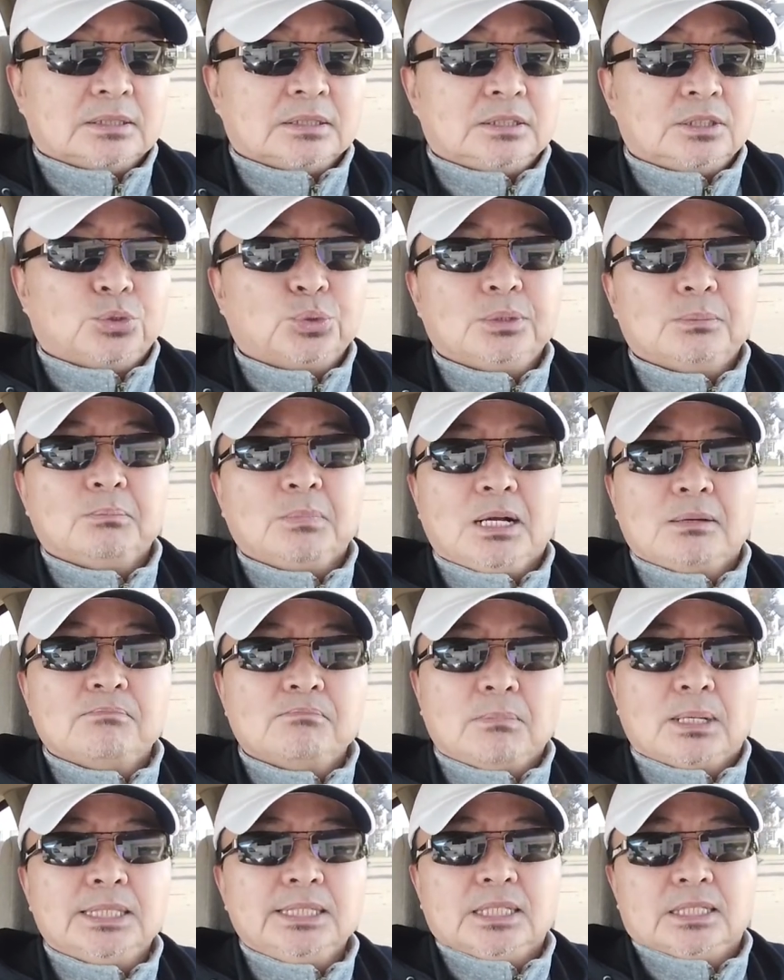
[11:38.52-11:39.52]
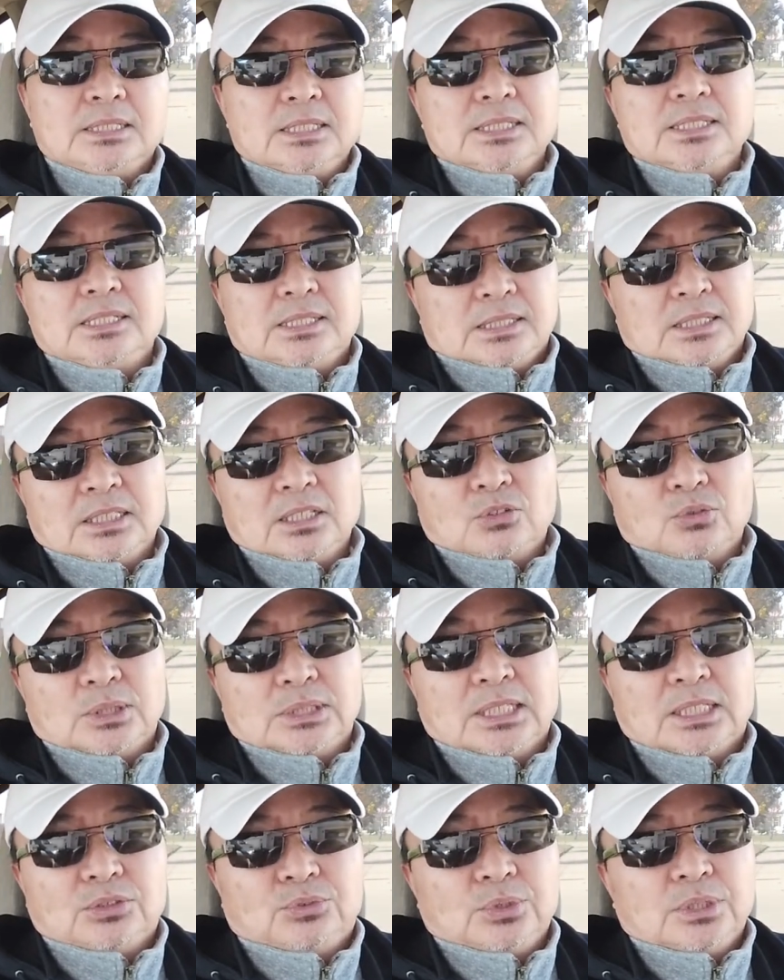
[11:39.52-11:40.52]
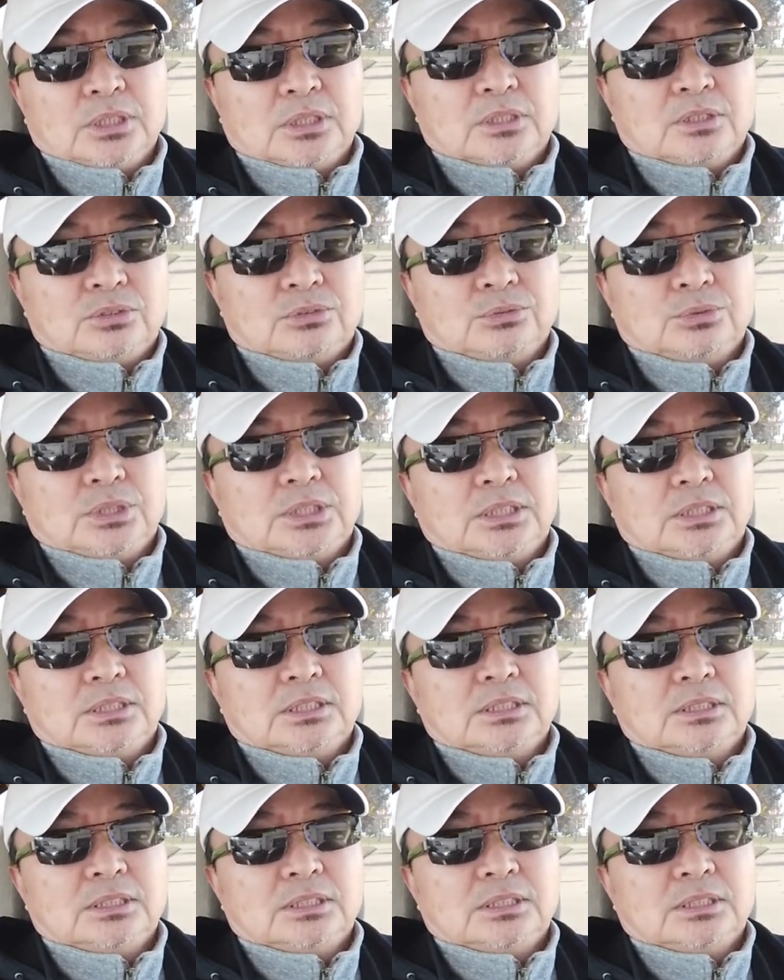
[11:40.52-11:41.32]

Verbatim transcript: 你会慢慢的引起这个国家对你的注意。